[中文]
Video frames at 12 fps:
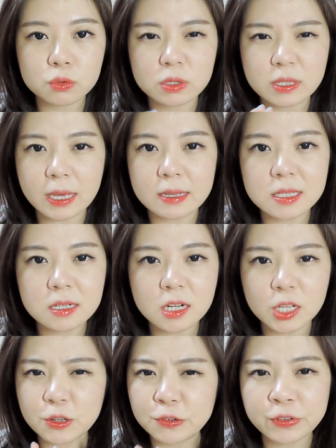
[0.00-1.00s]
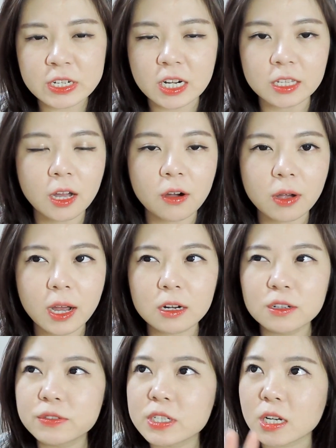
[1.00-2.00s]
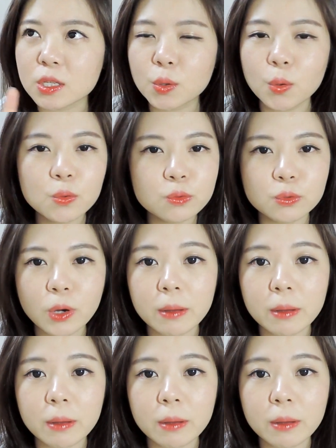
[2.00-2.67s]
就是颜色上都非常的好看，然后非常的公主，